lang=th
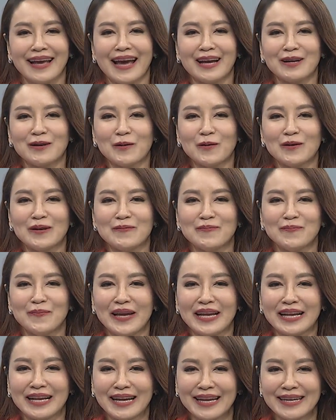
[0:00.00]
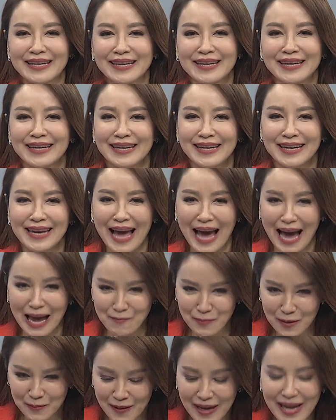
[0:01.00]
แข่งโอลิมปิกกันห
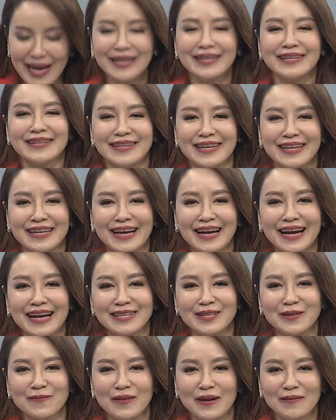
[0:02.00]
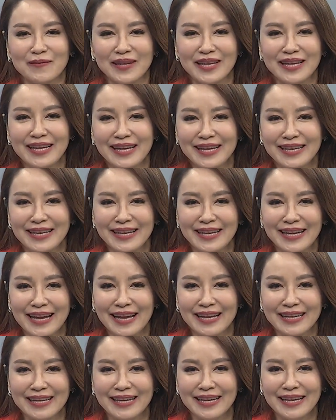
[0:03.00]
ลายประเภทจริง ๆนะคะสำหรับที่อิน
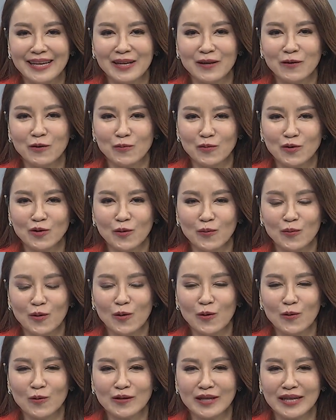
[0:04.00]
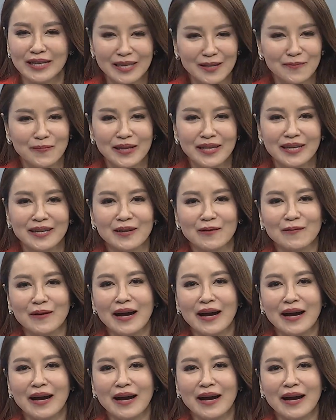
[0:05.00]
เดียที่คุณผู้ชมก็คงจะนึกไม่ถึง